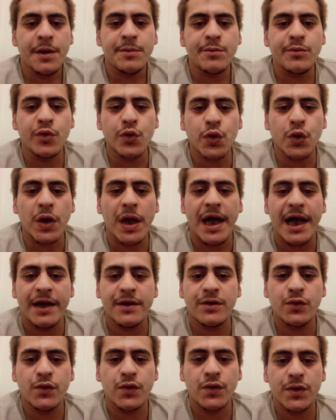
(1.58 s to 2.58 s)
Bonsoir à
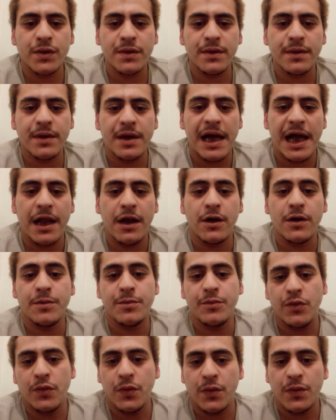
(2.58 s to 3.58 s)
tous. Alors
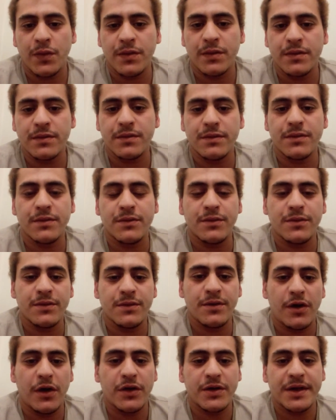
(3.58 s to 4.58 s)
bon,
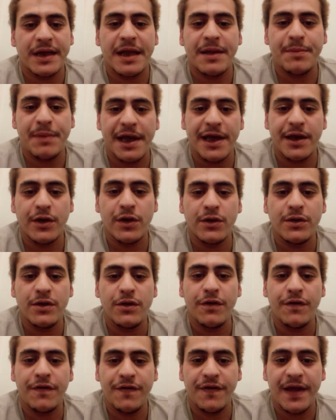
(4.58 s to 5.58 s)
en cette période
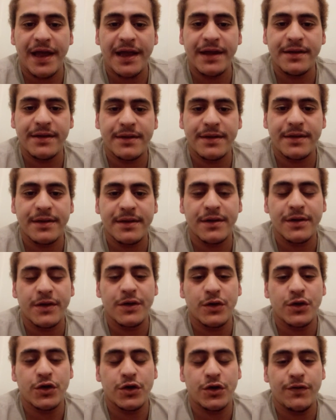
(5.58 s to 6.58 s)
de fête,
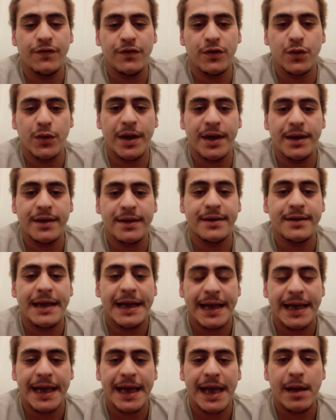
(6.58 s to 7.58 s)
je vous souhaite
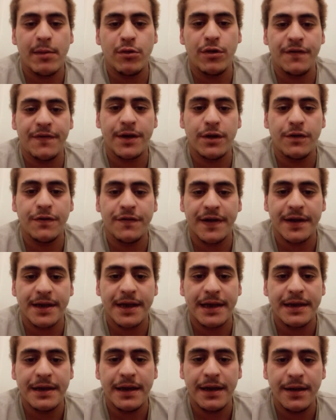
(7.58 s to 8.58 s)
d'agréables fêtes de fin
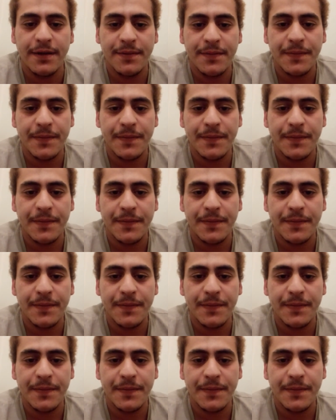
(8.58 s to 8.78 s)
d'année.